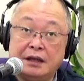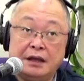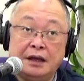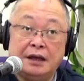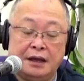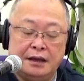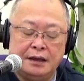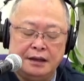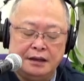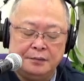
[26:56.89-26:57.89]

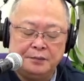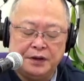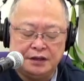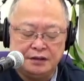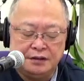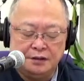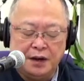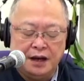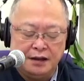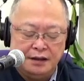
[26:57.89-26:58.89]
やっぱり今